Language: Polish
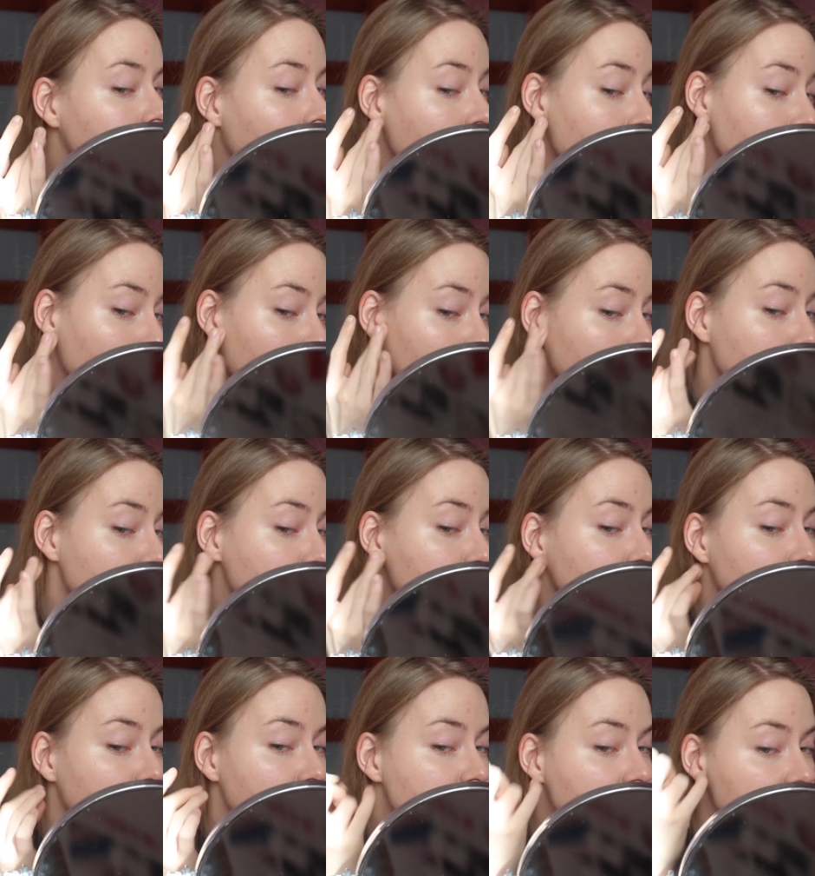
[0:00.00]
albo po
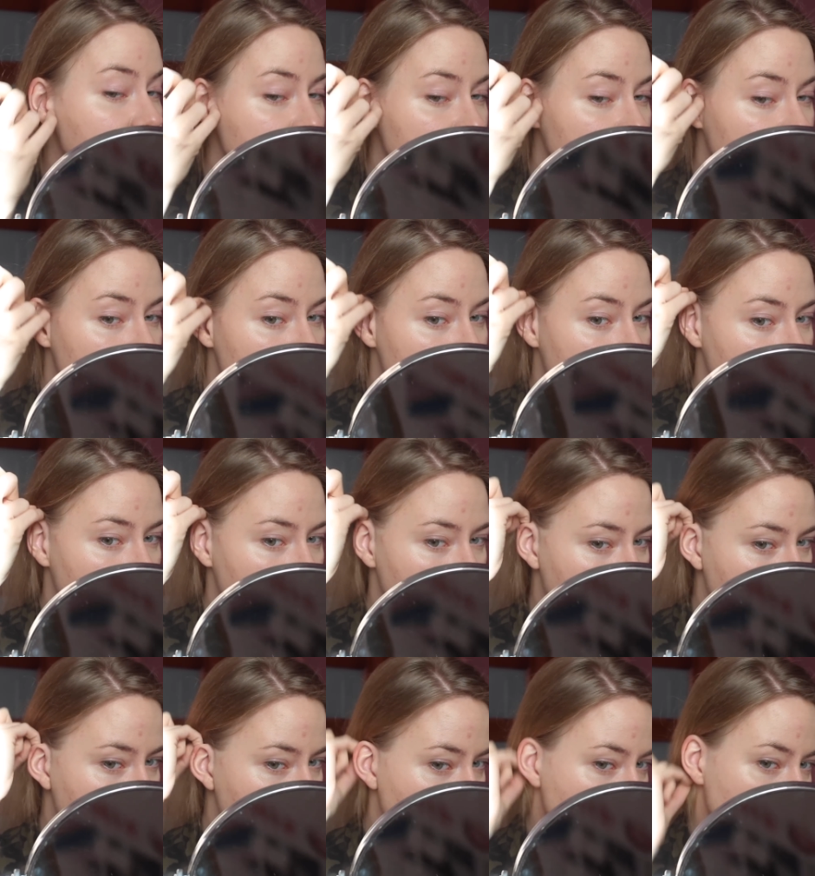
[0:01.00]
prostu rozszerzy gamę
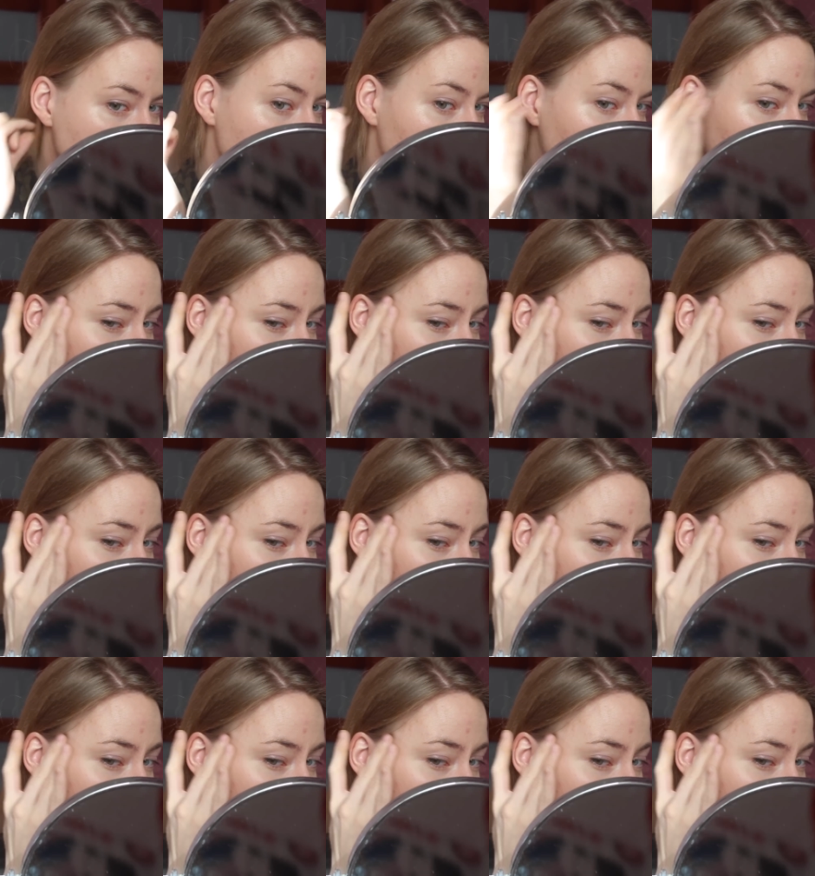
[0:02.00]
kolorystyczną,